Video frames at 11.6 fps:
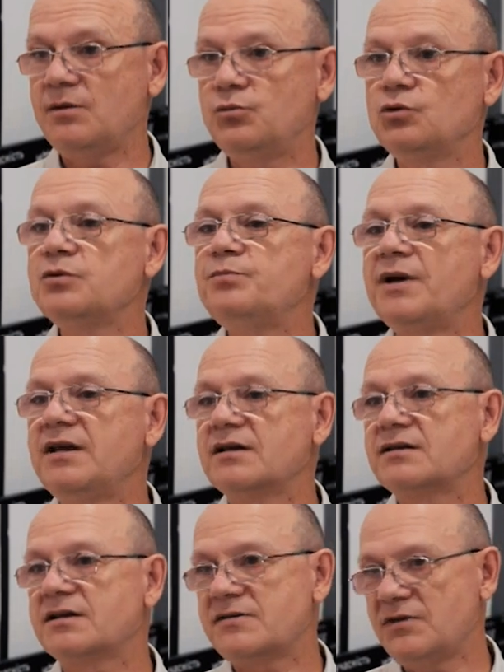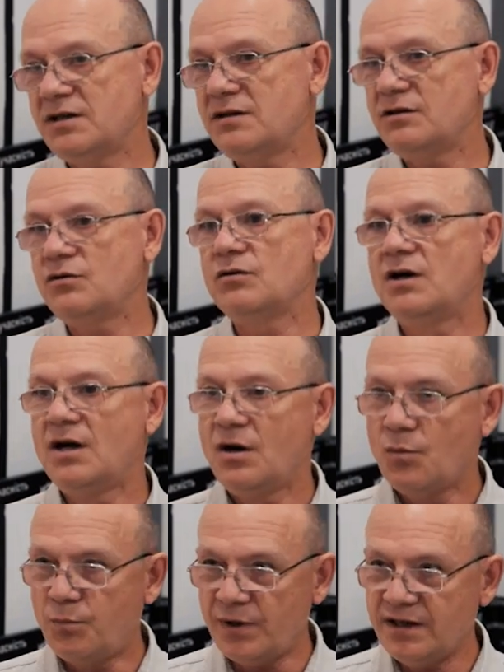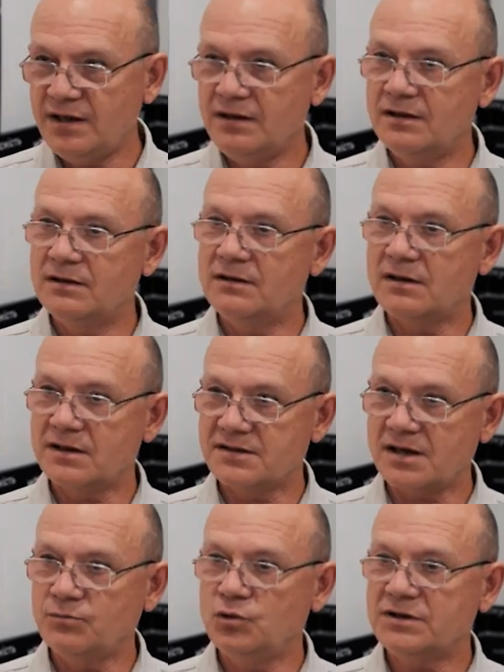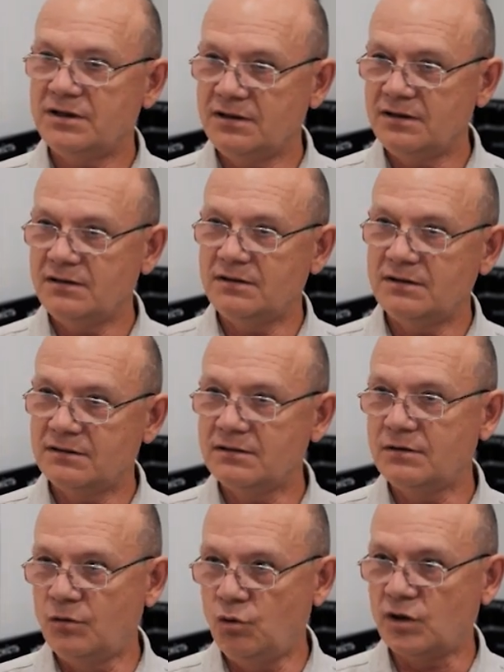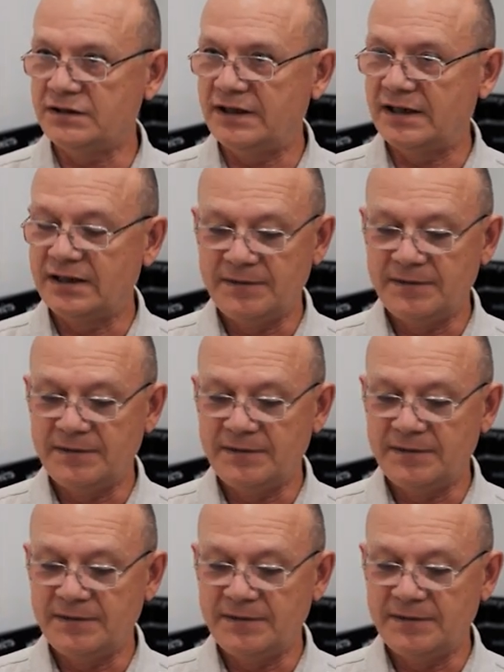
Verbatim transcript: будут приняты к сведению угу. при э, разработке э, города.